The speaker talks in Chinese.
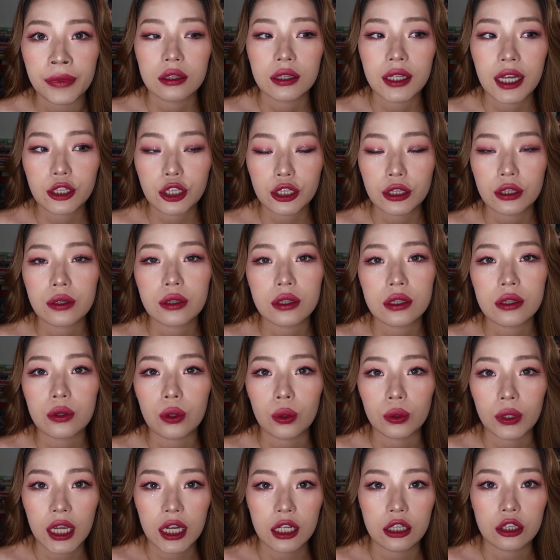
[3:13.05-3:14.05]
但是自
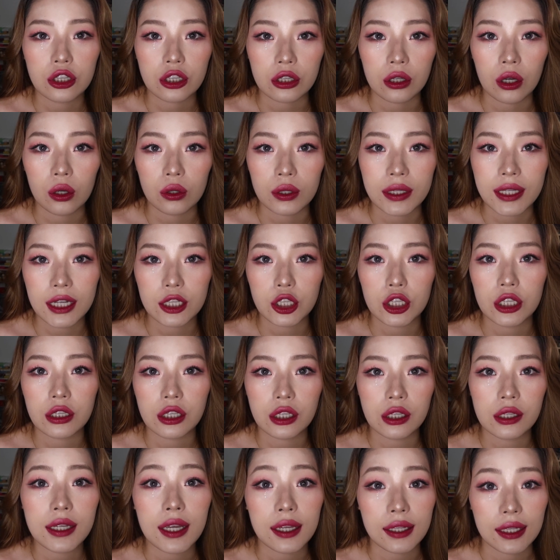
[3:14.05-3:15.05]
从那个时候，在这
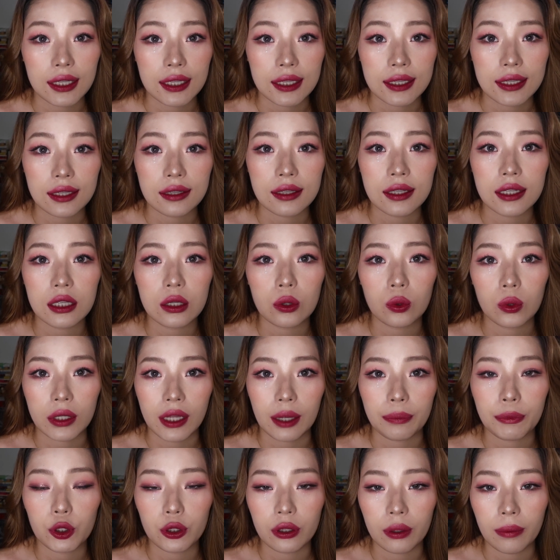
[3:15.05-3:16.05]
之前的一个星期，我
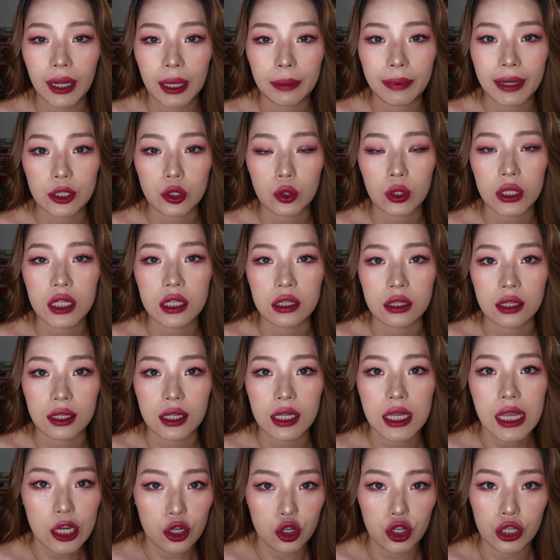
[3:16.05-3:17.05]
男朋友的爸爸就已
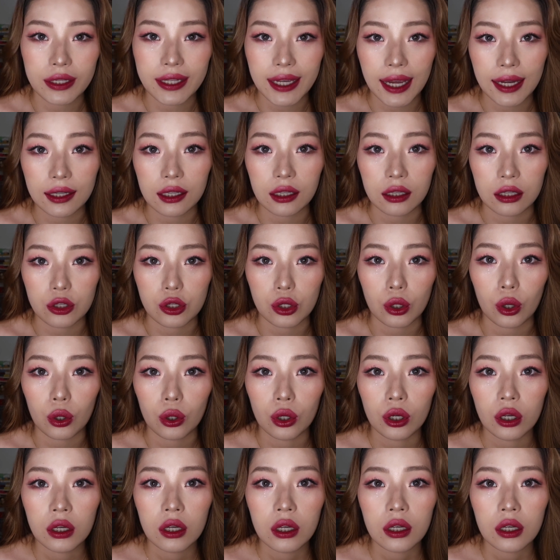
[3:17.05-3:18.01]
经一直在咳嗽，